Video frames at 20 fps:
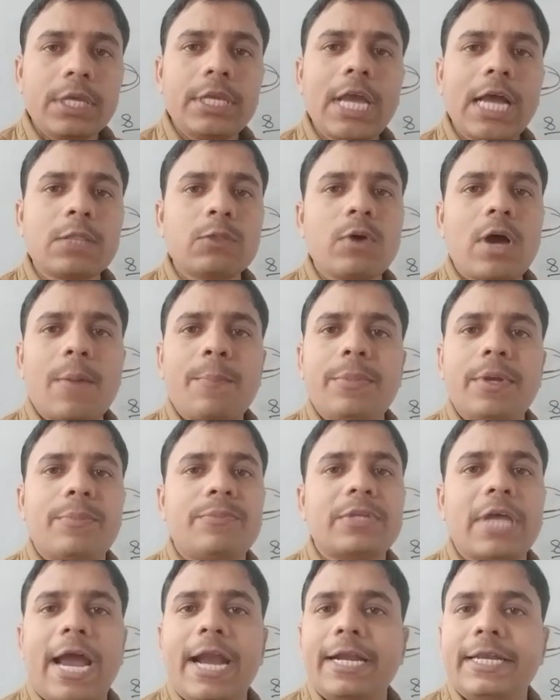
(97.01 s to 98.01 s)
या तो आप
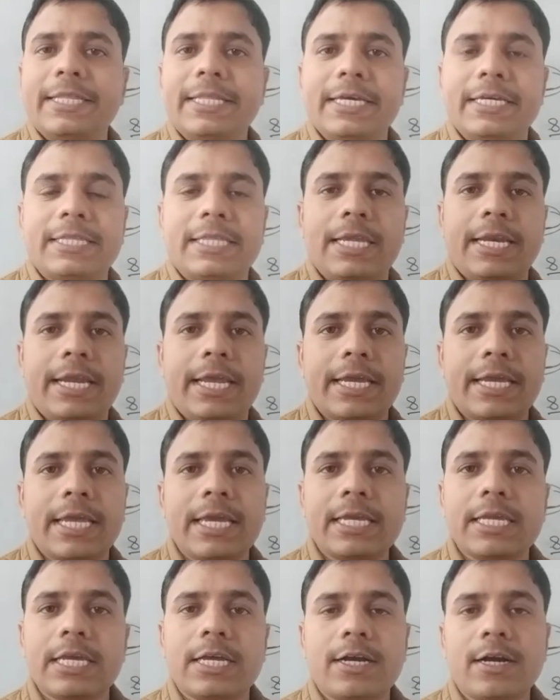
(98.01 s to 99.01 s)
वेबसाइट देखते
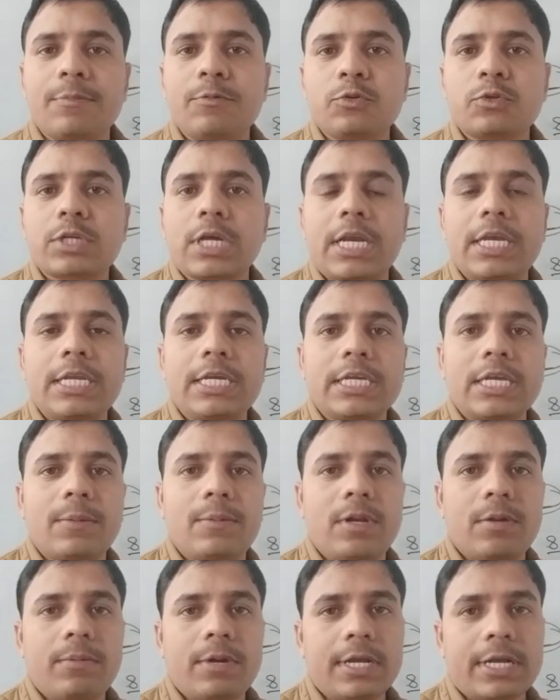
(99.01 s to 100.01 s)
रहेंगे कि कब उसका लिंक
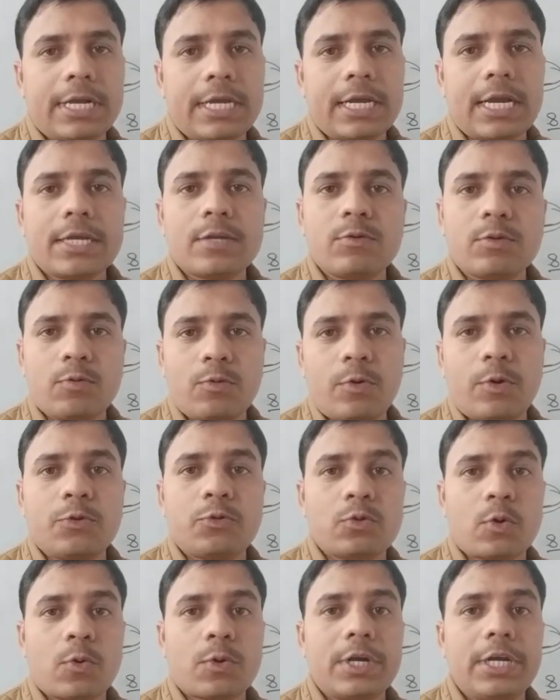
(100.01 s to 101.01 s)
अवेलेबल करेगा क्योंकि
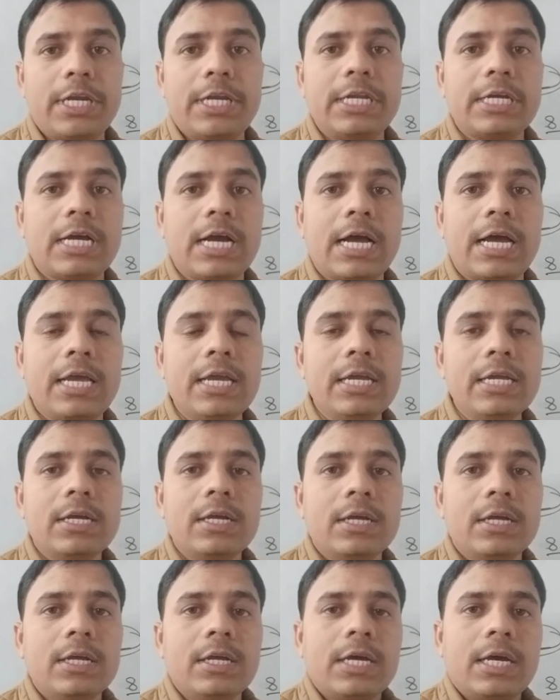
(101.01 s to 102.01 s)
उन्होंने शॉर्टली लिखा है
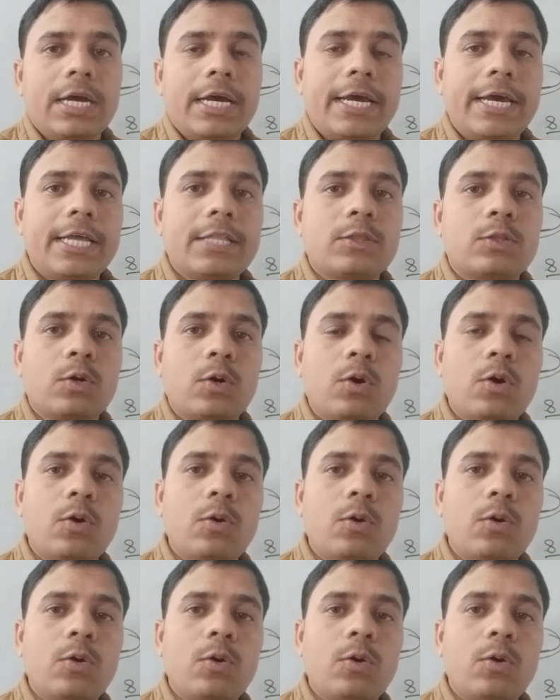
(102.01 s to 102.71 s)
है तो